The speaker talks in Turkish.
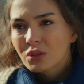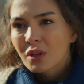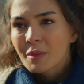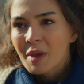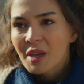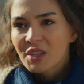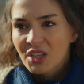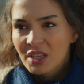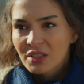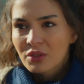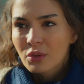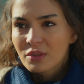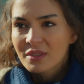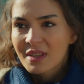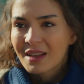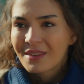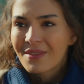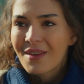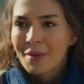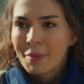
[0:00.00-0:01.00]
Tutamayacağın
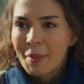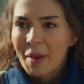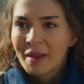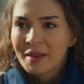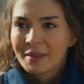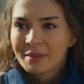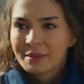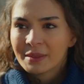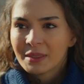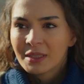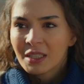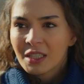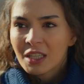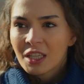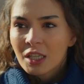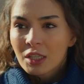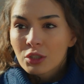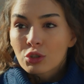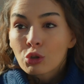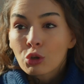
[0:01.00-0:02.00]
sözler verme.
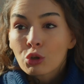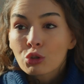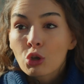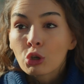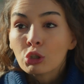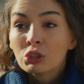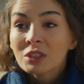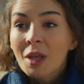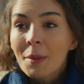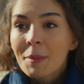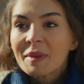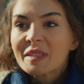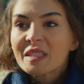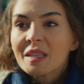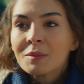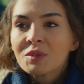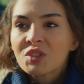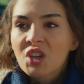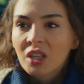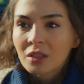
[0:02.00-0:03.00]
Çünkü sonunda
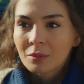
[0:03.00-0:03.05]
bizim